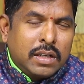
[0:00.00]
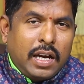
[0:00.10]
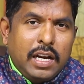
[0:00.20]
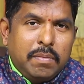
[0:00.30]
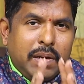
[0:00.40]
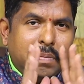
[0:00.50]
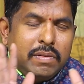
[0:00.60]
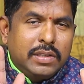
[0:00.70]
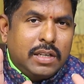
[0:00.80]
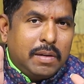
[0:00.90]
కానీ పరుపు
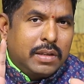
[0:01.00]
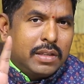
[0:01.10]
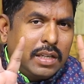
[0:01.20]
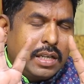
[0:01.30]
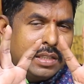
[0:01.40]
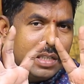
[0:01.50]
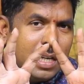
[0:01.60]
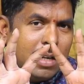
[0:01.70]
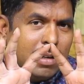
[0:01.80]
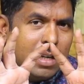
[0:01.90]
విషయంలో మాత్రం ఇంకా
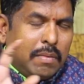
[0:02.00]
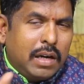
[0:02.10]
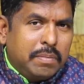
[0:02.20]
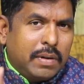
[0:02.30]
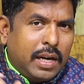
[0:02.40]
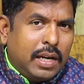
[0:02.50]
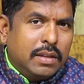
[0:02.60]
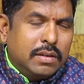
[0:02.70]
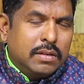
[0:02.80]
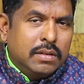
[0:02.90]
జనాలు ఇంకా మార్పు రాలేదు